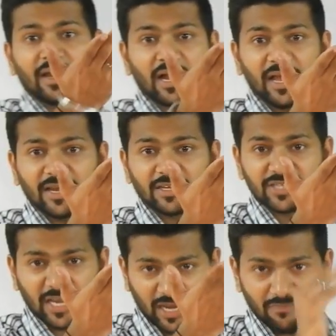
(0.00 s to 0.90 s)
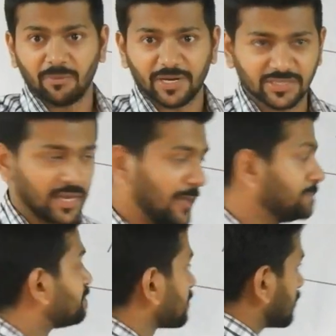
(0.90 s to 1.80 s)
का एनर्जी का लेवल बढ़ जाएगा
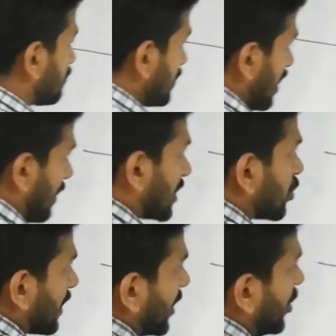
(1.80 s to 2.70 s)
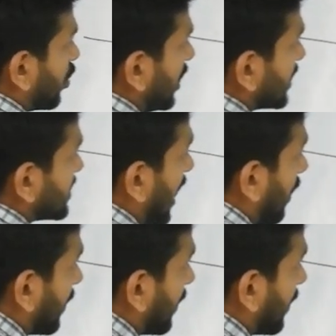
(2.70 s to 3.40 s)
मतलब जो मेरा न्यूक्लियस यहाँ